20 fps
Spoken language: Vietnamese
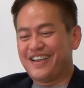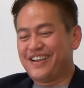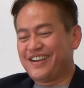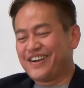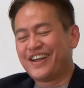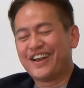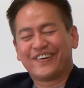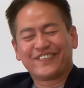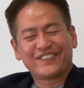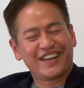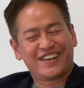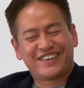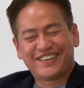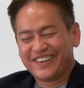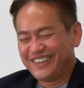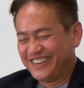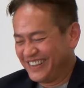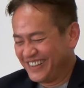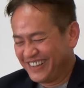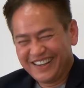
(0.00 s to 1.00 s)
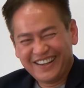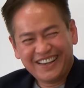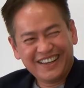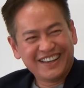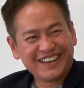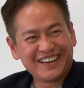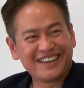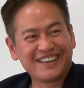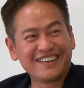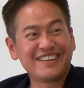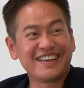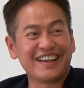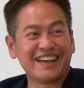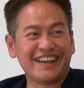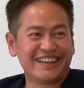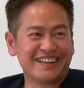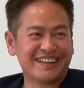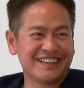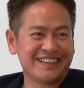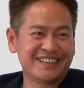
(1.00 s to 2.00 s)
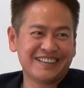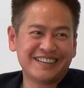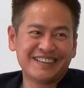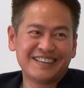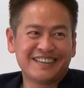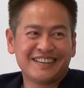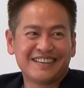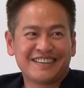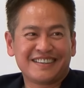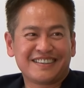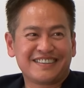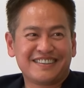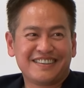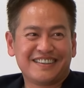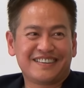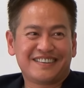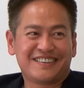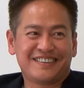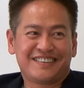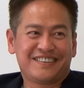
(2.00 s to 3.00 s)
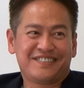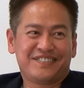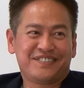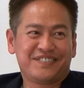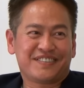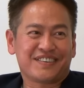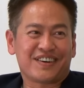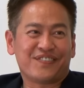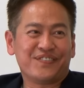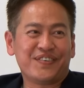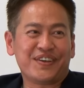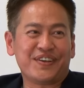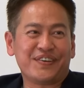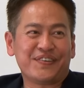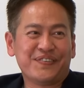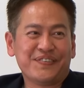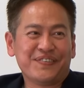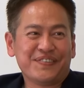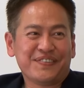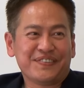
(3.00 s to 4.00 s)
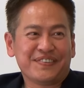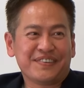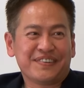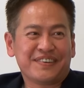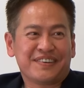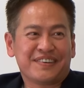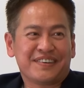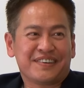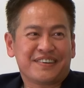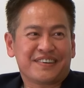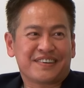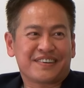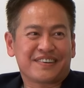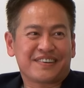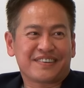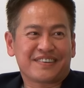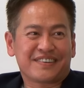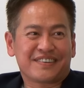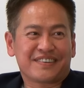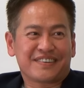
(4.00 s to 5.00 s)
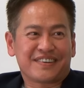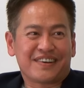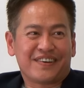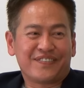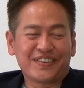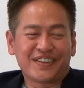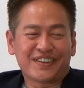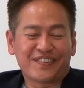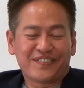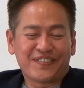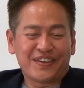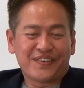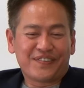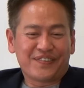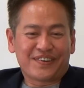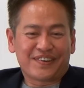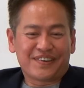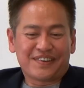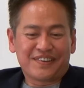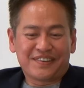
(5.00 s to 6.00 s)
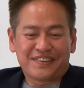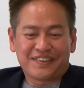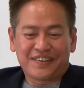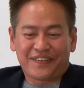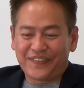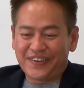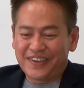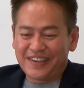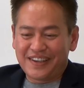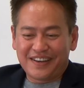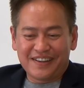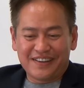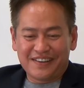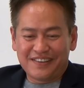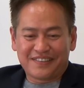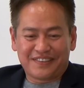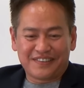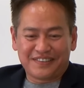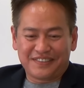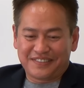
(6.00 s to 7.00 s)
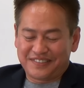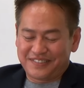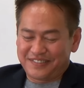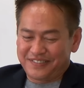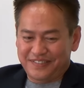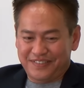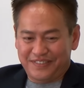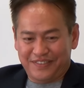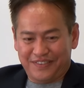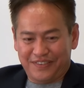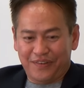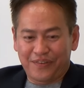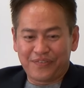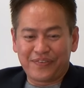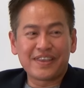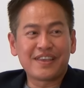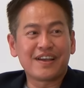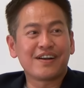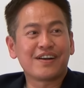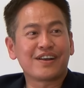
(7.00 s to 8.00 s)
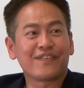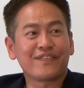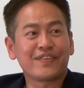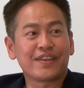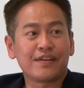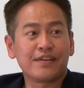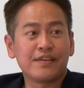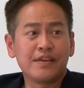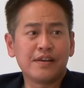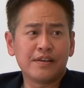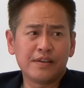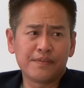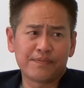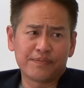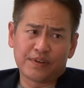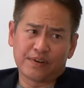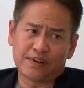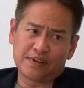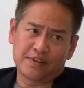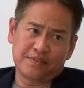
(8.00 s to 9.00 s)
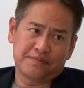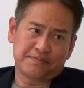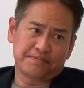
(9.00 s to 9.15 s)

cái người không dịch cái thứ gì đó dịch không hiểu không dịch không hiểu rồi nói gì đó rồi tôi phải nhờ người thông dịch thứ nhất giúp tôi